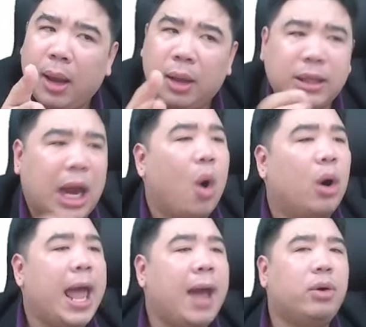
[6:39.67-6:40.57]
ตลก
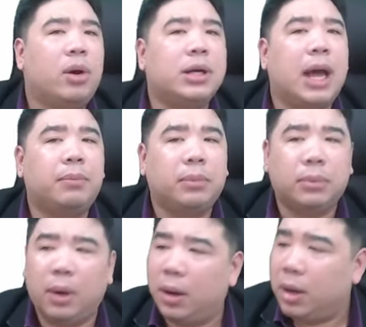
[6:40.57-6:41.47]
แล้วทุกคนครับ
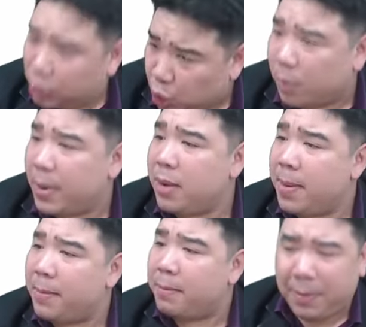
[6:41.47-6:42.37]
ศูนย์มันไม่ได้
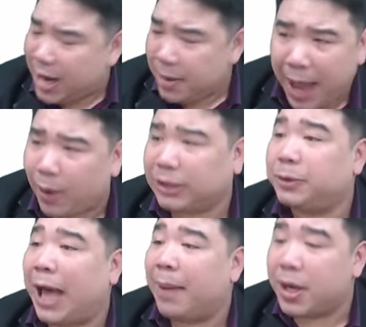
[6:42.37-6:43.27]
มันไม่ได้มากกว่าสสิ
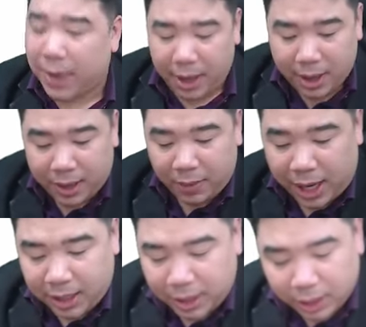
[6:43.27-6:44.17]
บามจริงไหมเพราะ
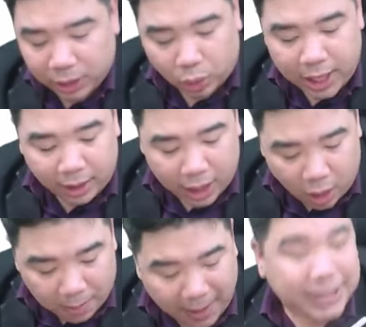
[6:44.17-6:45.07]
นั้นตัวเนี้ยเขาเรีย
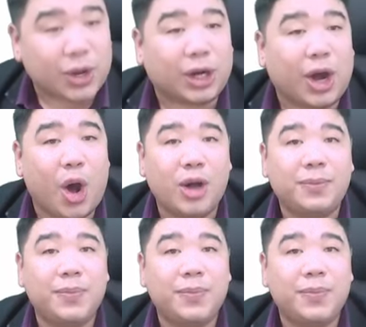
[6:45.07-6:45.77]
กว่าไม่สอดคล้อง